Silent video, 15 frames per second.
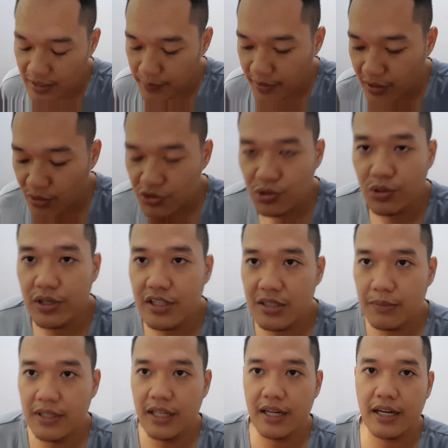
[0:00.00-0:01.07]
tapi kalau Sony
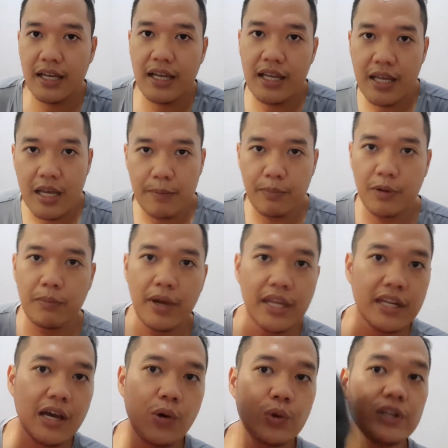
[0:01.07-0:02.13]
sebenarnya pemain
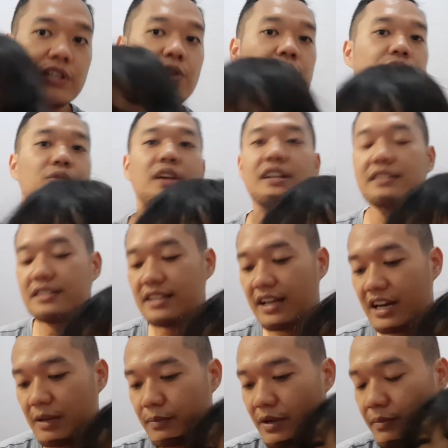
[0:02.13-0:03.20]
audio sudah sejak
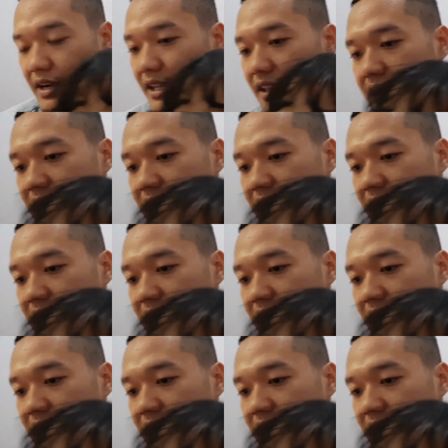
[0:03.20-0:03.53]
lama makanya